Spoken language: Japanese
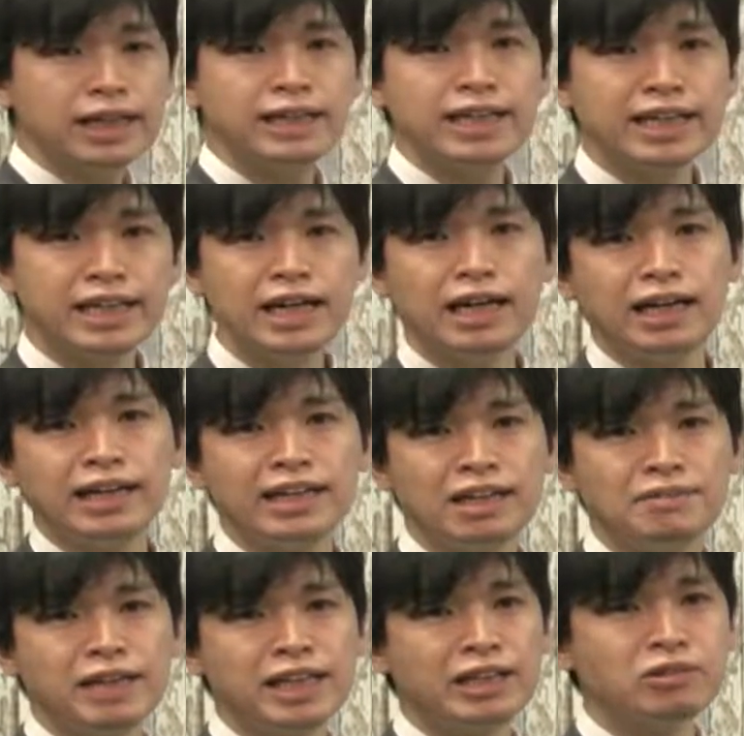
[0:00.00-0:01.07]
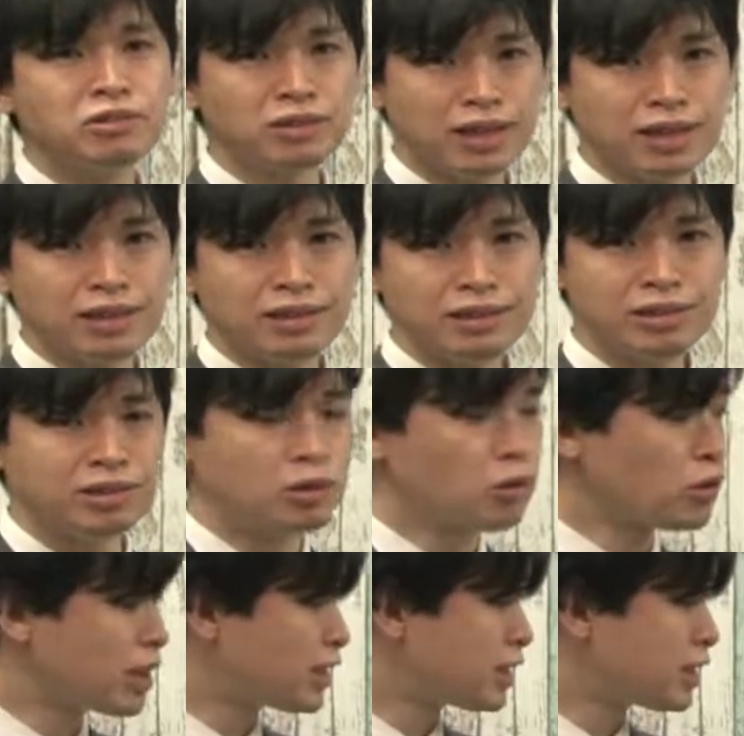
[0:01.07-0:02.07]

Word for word: 課程が選ばれていくのかというところ